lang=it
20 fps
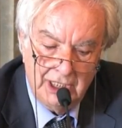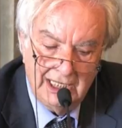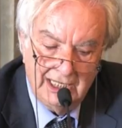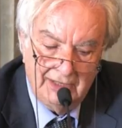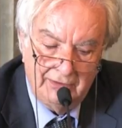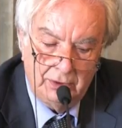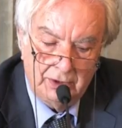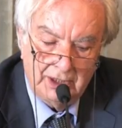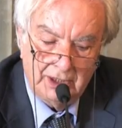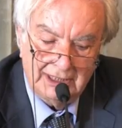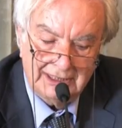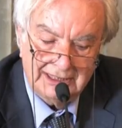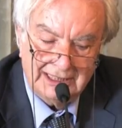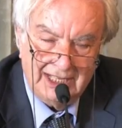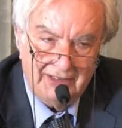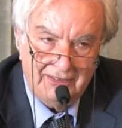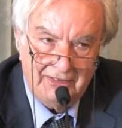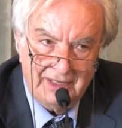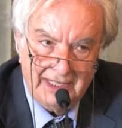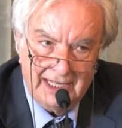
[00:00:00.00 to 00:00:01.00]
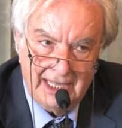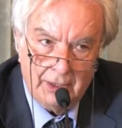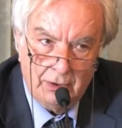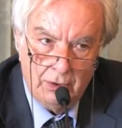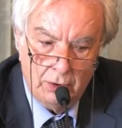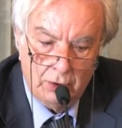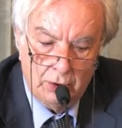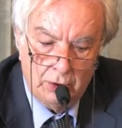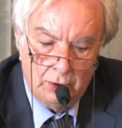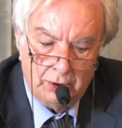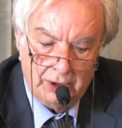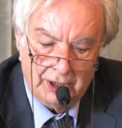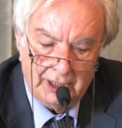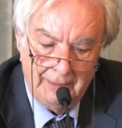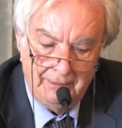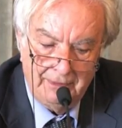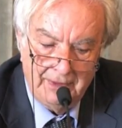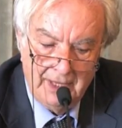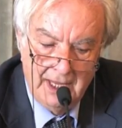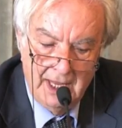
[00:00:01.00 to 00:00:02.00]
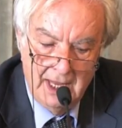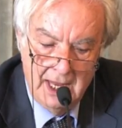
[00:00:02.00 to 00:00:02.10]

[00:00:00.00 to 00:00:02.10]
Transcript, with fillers: lavora, traffica e concorre